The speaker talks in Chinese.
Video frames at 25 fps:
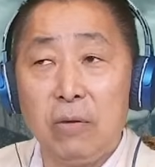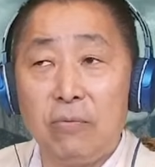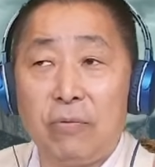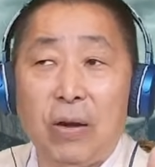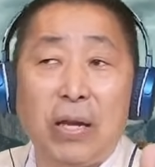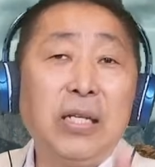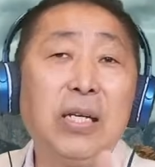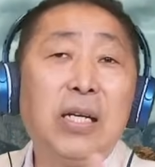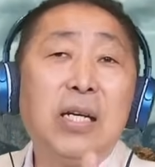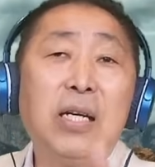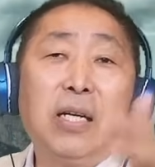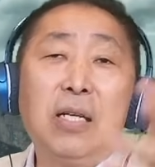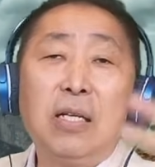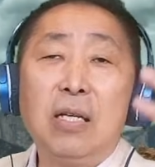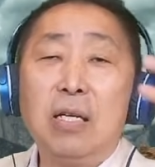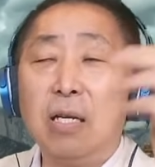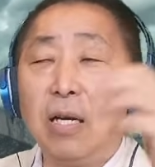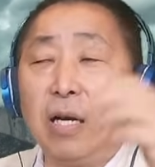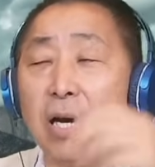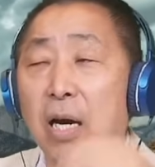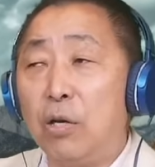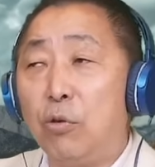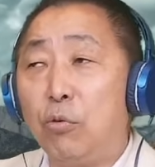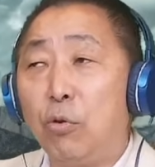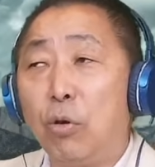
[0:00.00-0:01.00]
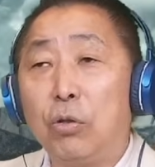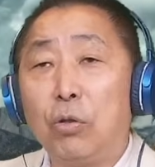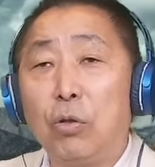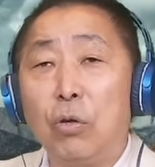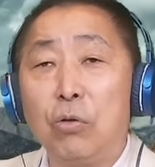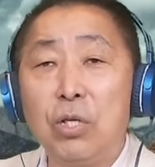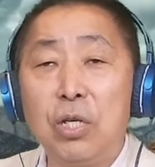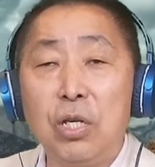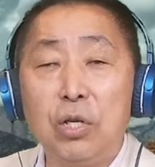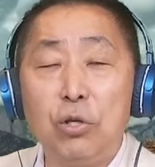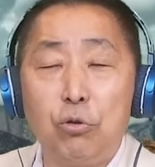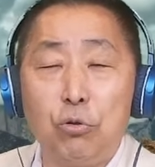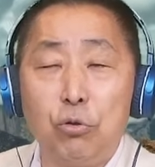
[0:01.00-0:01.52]
反正呢，很多
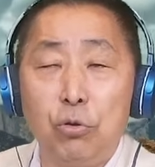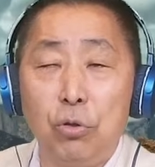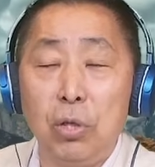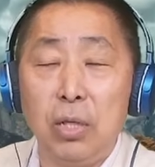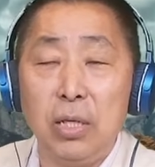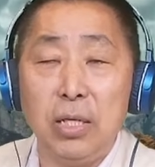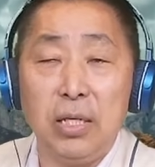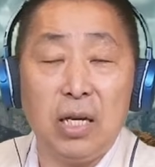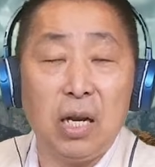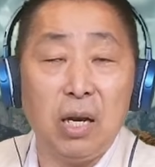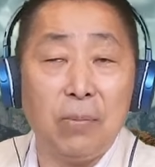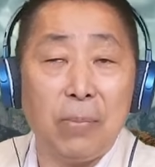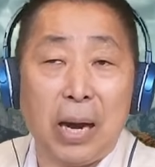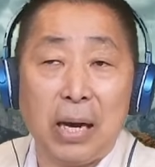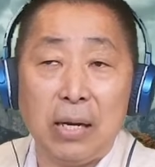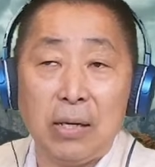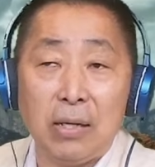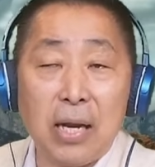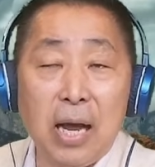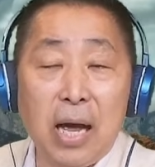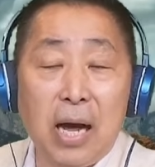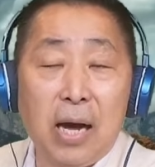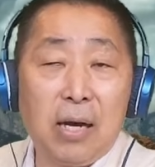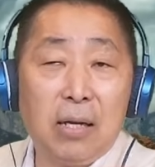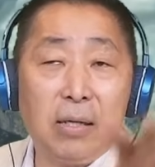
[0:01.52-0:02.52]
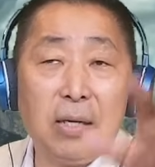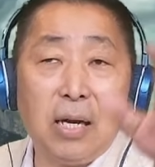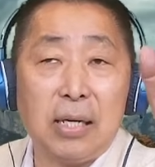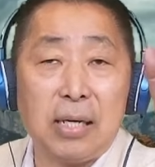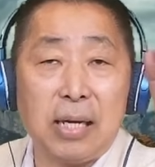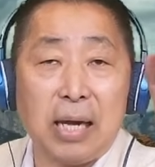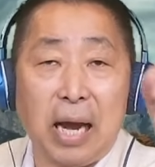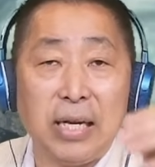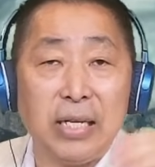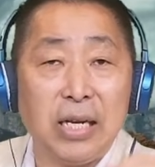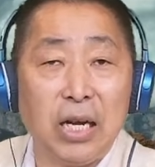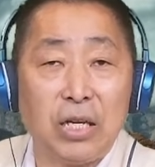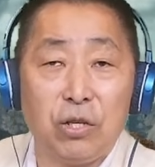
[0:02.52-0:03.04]
都是虚拟的嘛。那那
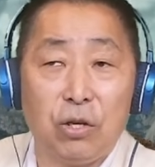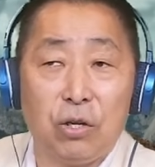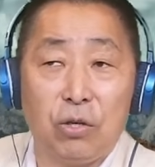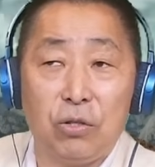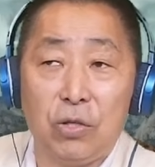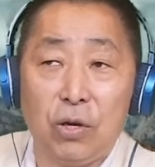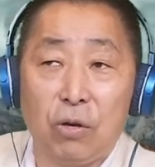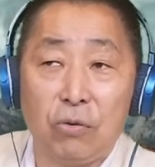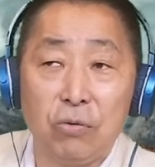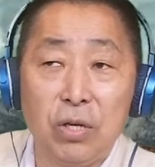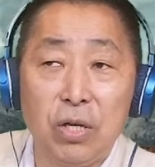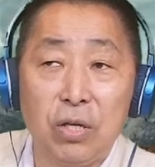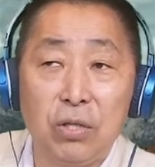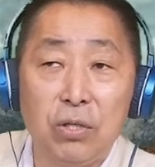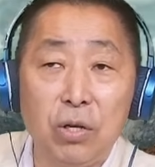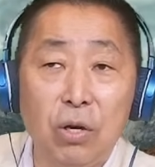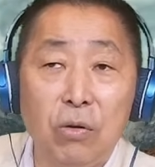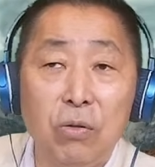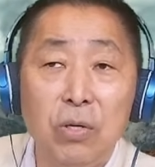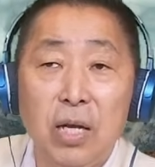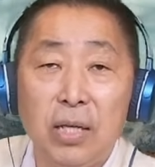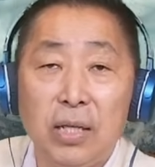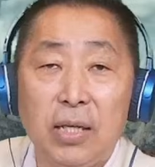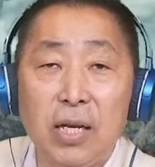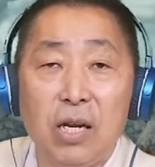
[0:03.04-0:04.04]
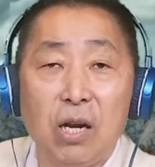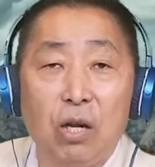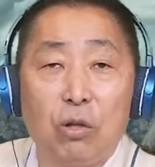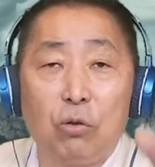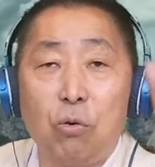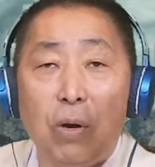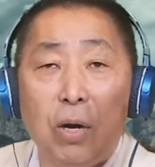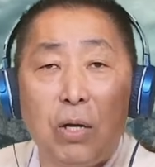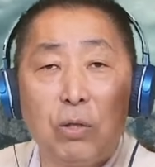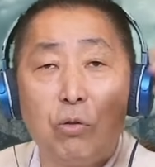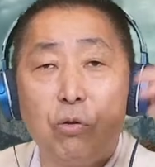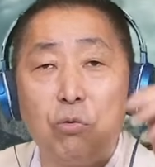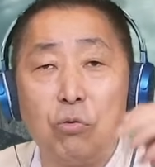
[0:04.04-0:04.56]
改一下角角色之后，电脑
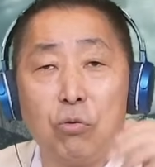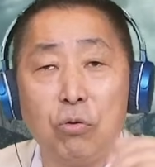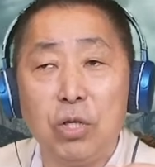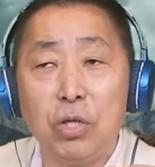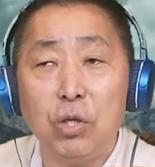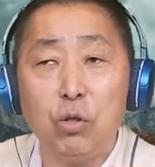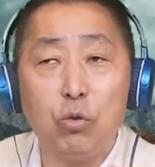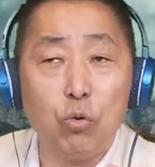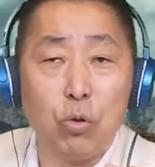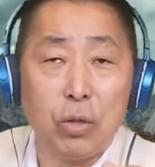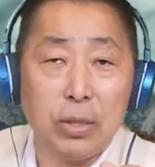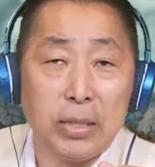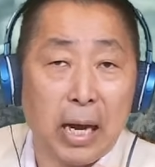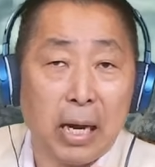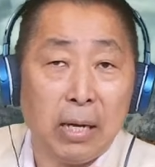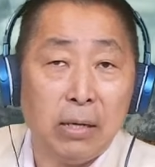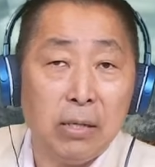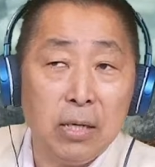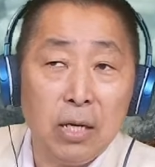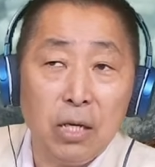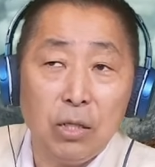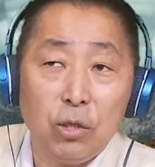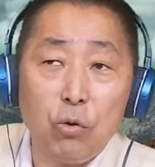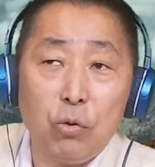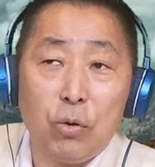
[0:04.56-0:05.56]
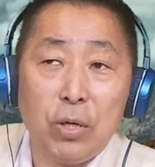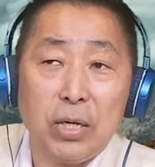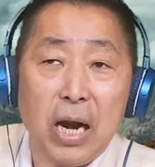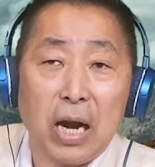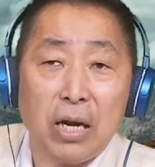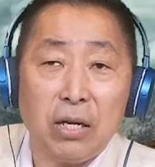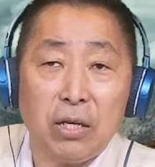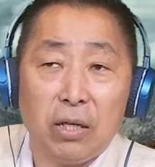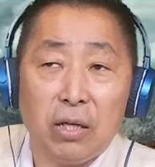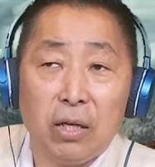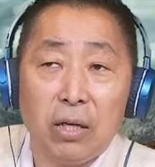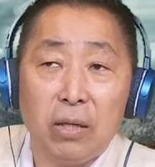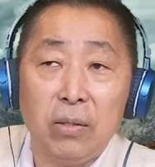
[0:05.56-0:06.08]
动画重重新做一下，就会
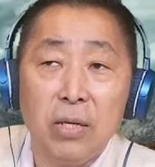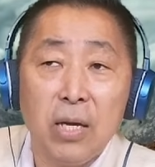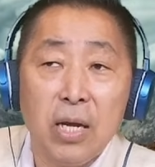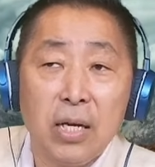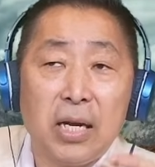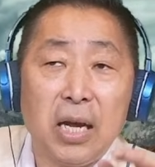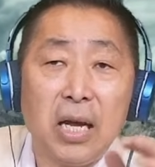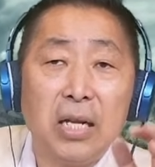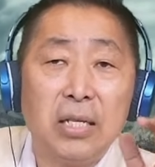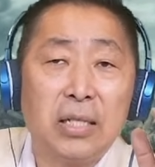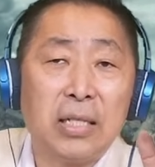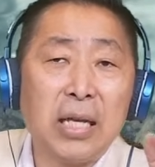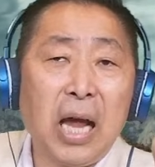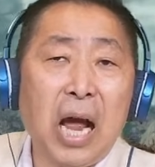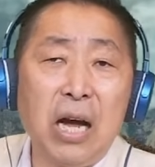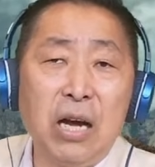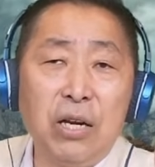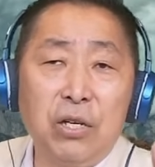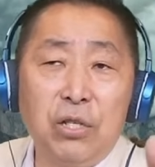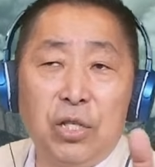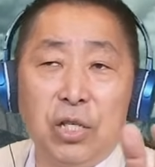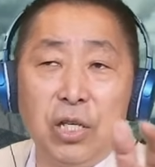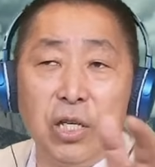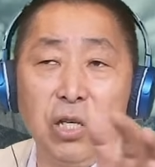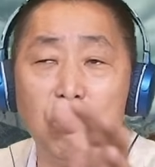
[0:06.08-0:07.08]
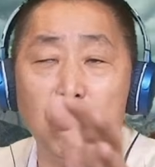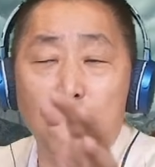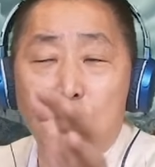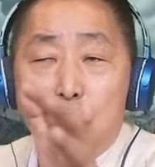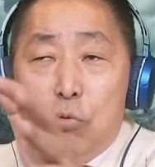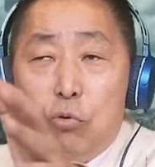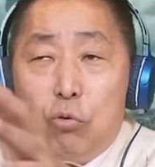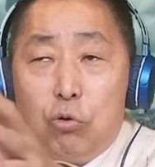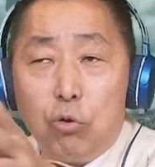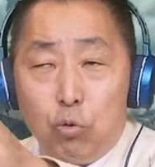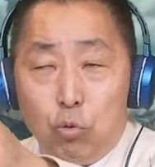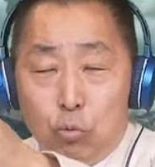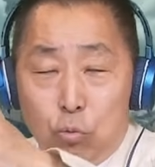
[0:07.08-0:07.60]
让你呢更畅行
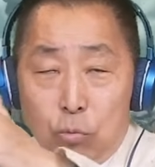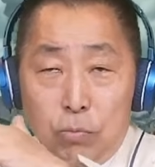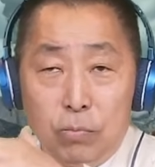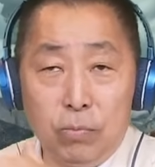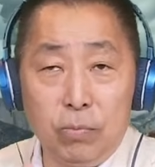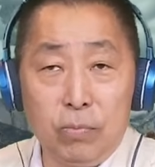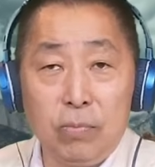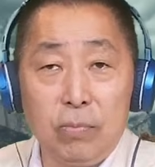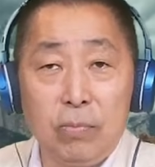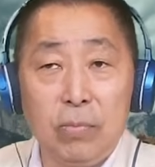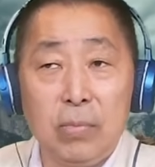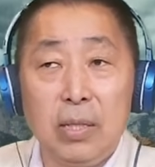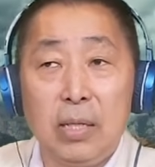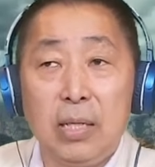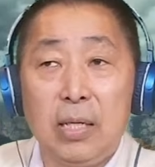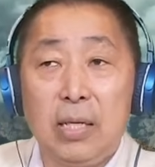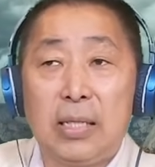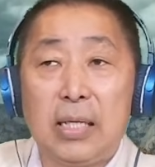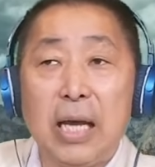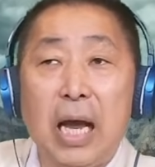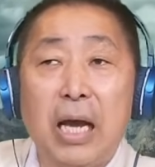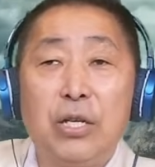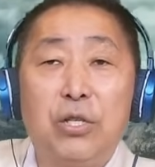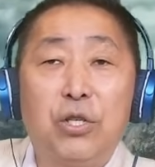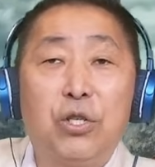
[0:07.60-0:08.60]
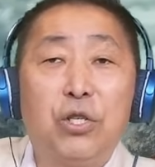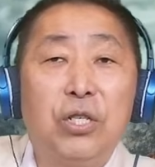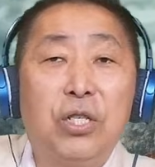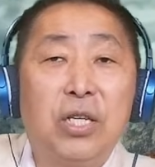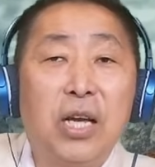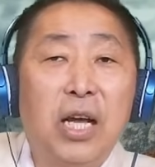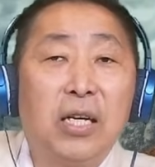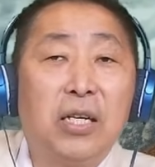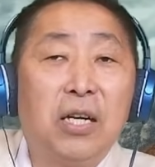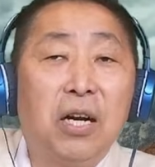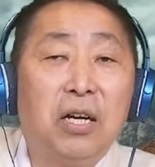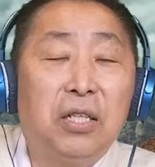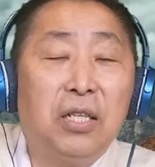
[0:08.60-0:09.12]
无阻，在世
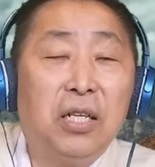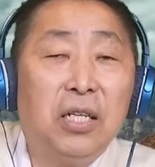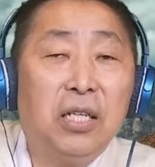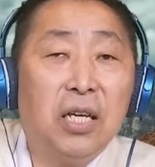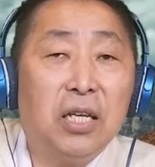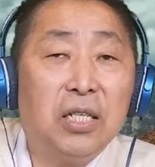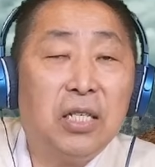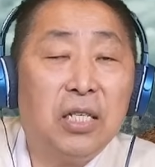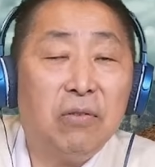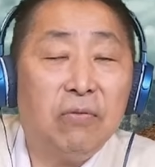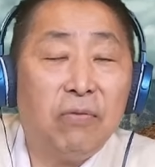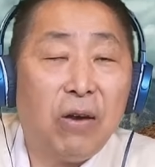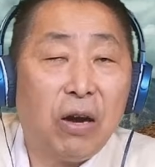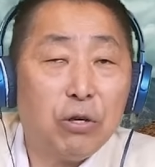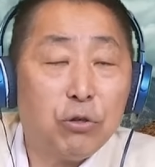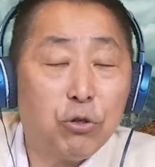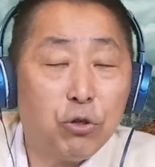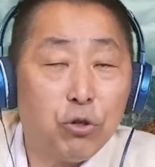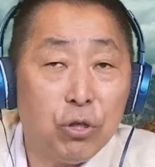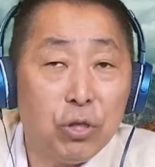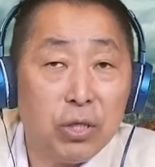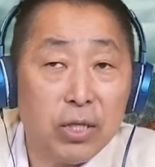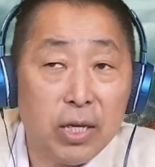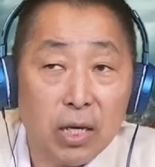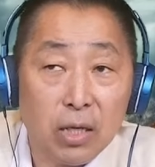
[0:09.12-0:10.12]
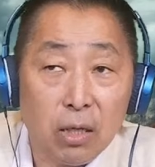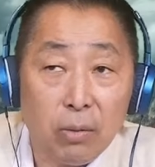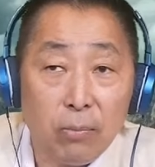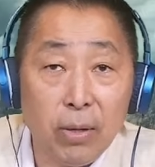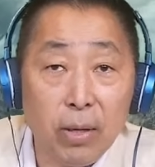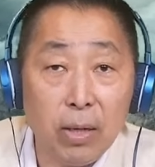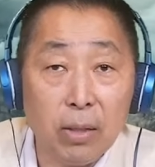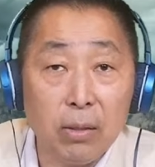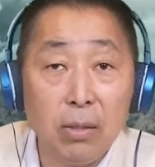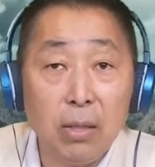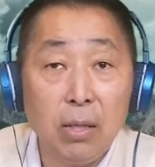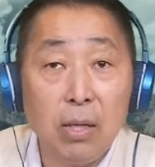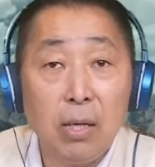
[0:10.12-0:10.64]
界各地的西方世界里
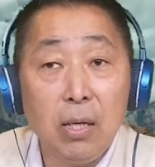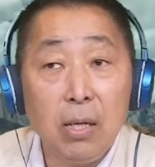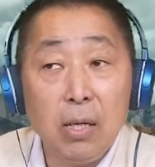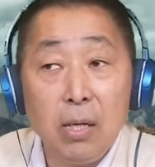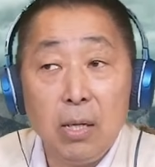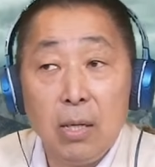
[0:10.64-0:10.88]
面，